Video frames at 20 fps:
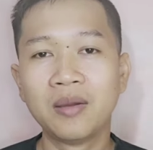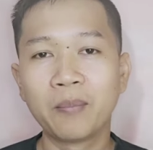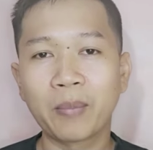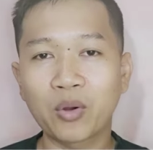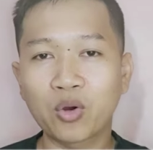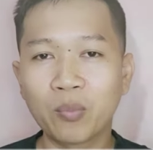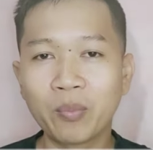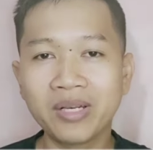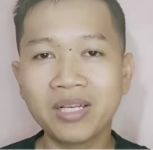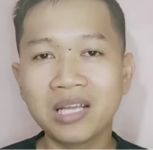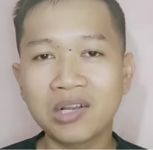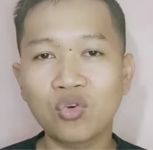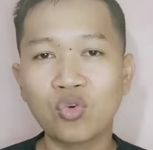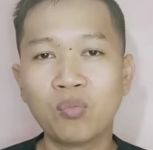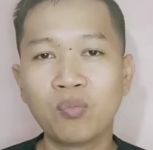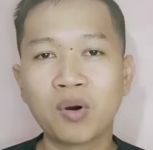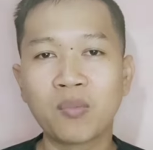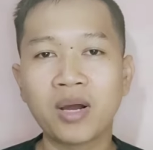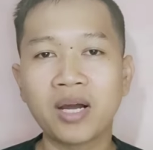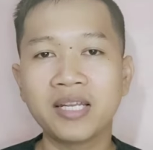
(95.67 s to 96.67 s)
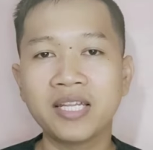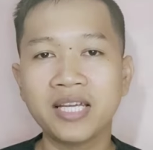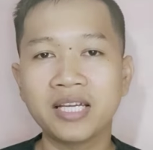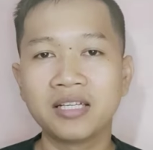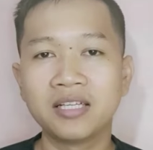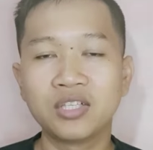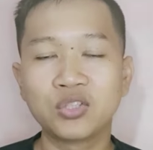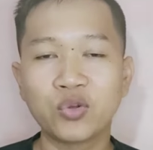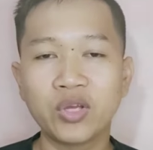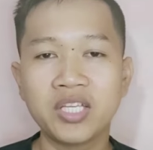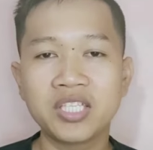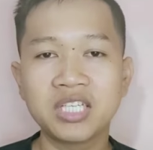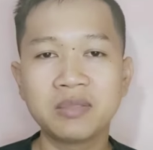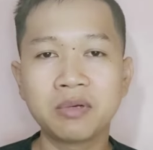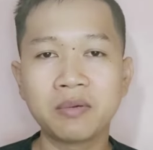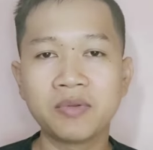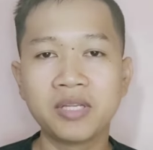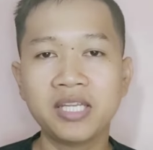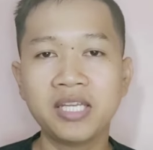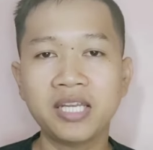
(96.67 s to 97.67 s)
ไปคอมเมนต์ในกลุ่มบอกว่าเนี่ย ตัวเองเจอ
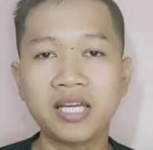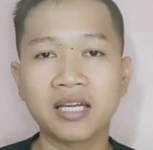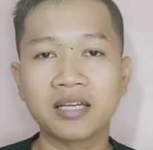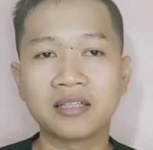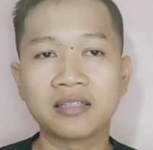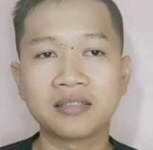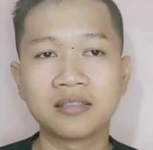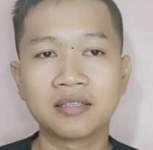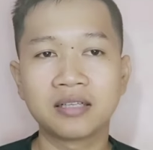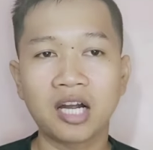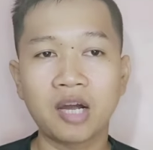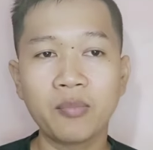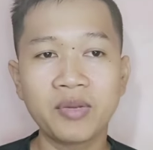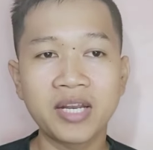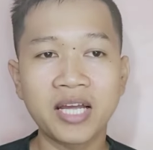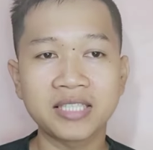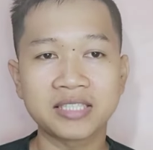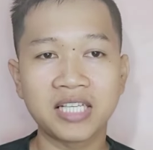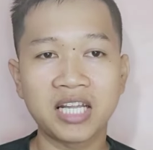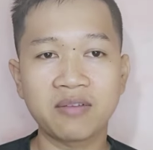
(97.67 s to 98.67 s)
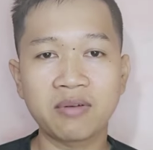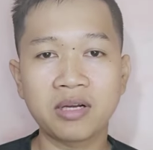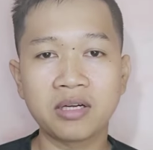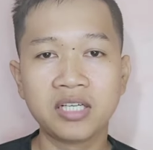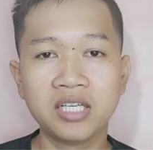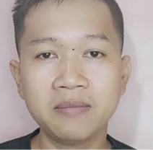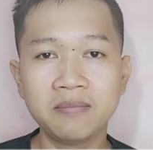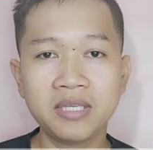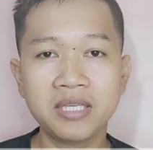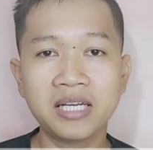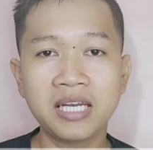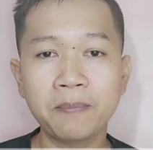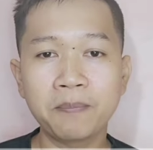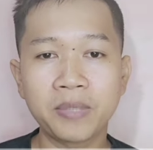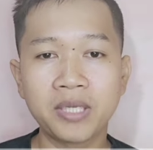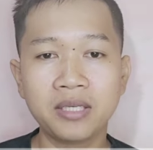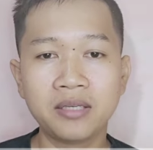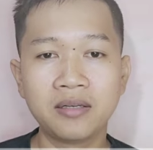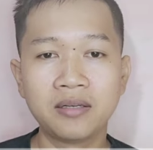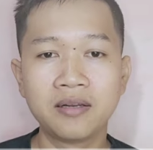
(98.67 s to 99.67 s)
แบบนี้เนี่ยเข้าไม่ได้แสดงว่าเฮ้ยมีคลิป
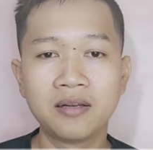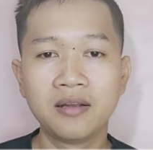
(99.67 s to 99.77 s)
ผิด